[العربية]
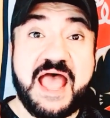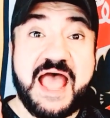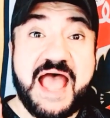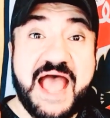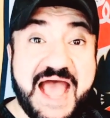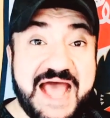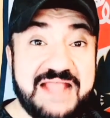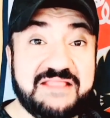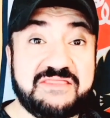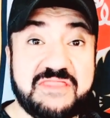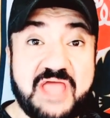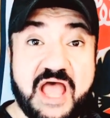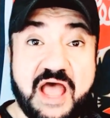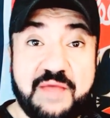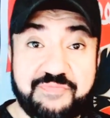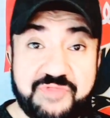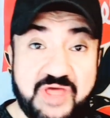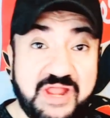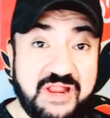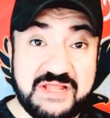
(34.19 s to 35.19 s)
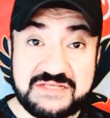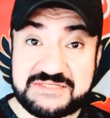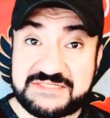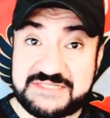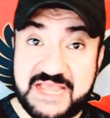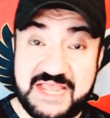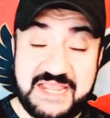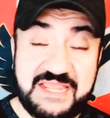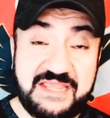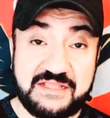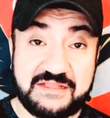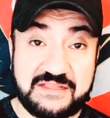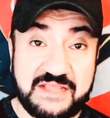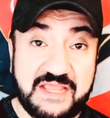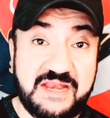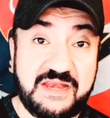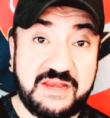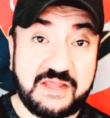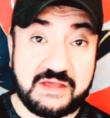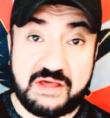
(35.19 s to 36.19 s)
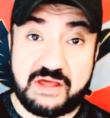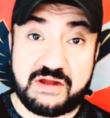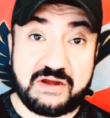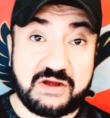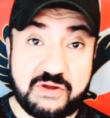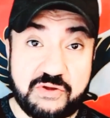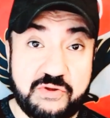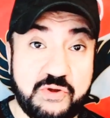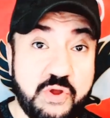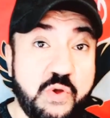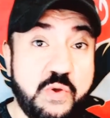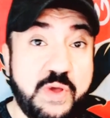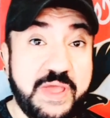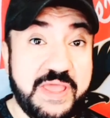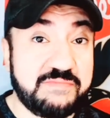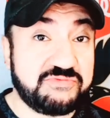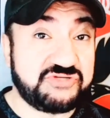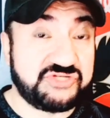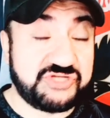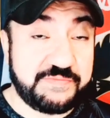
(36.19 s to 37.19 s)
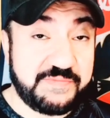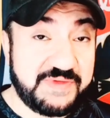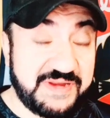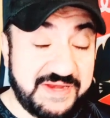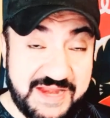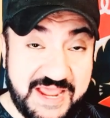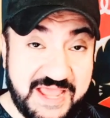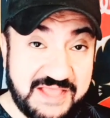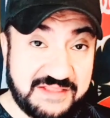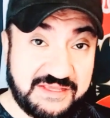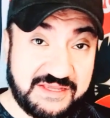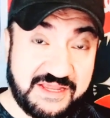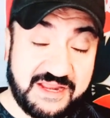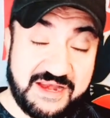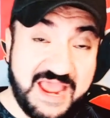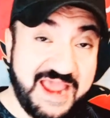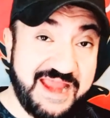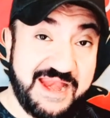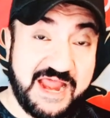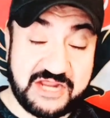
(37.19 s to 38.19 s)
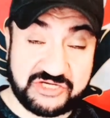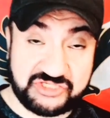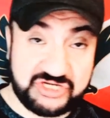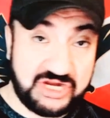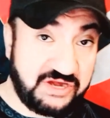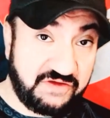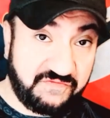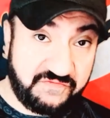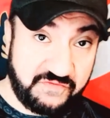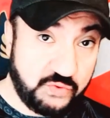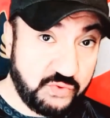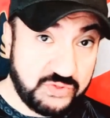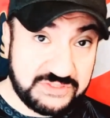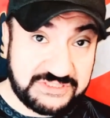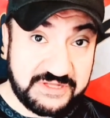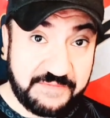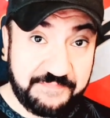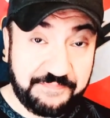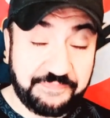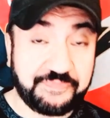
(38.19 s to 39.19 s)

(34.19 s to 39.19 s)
حتى عبد الله السعيد اللي قرر ان هو يمشي من نادي الاهلي عشان الفلوس